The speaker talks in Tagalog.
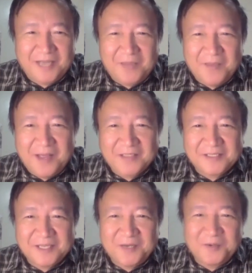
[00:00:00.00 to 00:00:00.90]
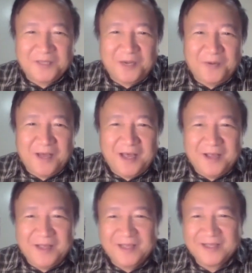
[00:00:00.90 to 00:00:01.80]
salamat sa inyong
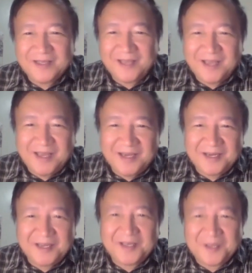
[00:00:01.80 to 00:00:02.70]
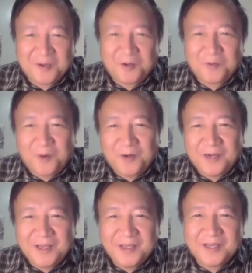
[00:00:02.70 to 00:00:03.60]
dalawa and uh, good
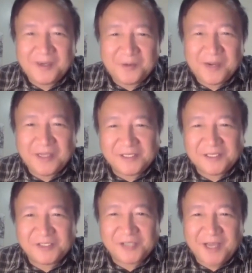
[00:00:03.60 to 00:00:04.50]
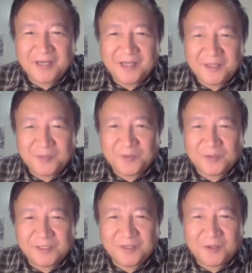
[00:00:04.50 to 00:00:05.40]
morning, rise and shine. Ito
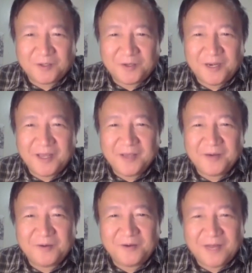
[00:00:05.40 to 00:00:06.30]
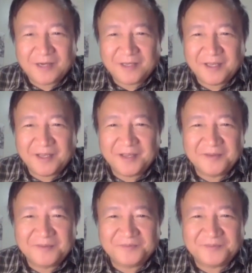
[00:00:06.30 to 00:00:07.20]
po si Dr. Leo Olarte.